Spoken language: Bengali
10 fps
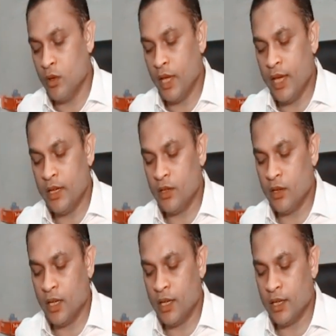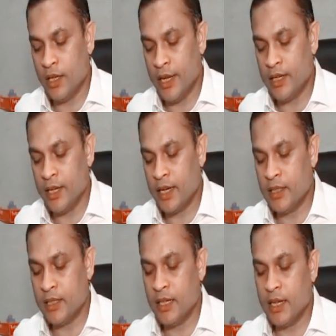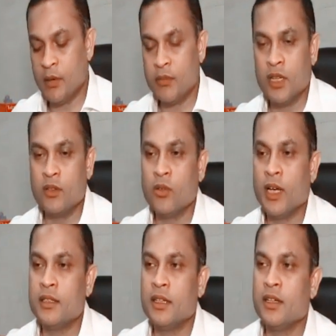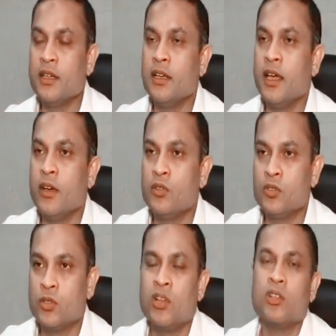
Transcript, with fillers: তো এই ডলার এই টাকা দিয়ে আমরা দুই হাজার কি একুশশো